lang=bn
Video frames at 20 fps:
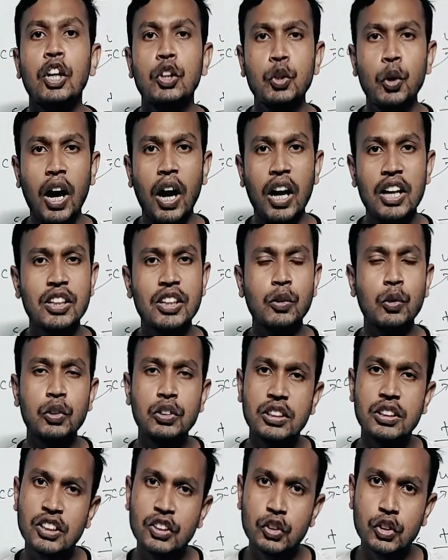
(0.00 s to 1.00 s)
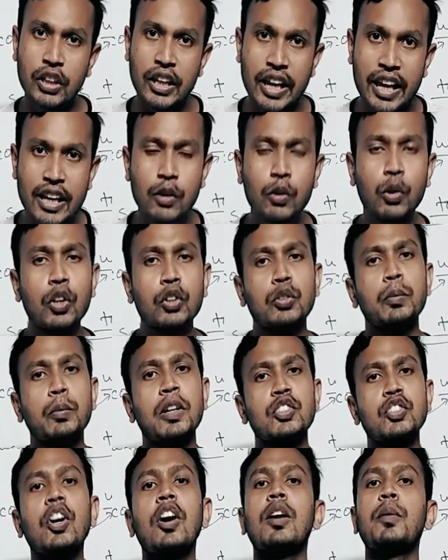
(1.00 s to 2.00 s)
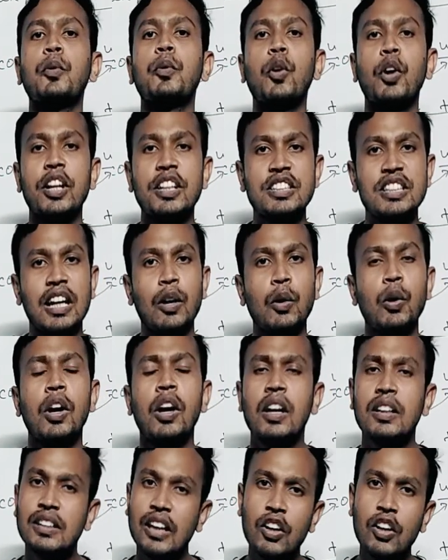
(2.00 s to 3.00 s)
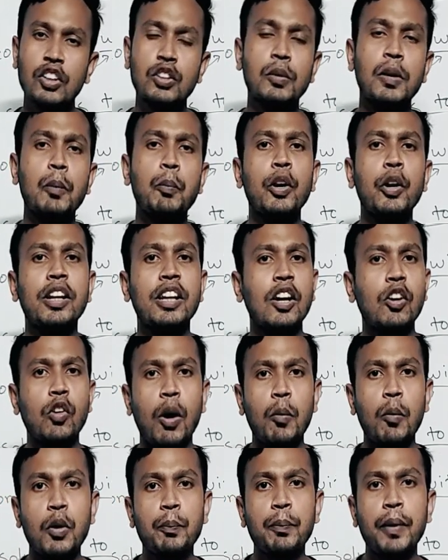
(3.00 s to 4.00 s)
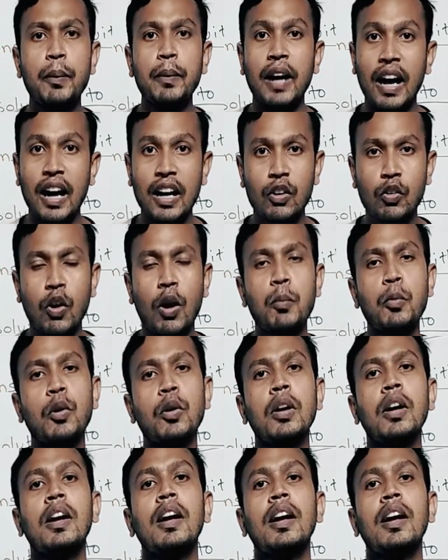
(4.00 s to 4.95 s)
তো আশা করতেছি যদি এইগুলো তোমরা সলভ করে যাও তাহলে তোমরা পরীক্ষায় কমন পাবে আর কমন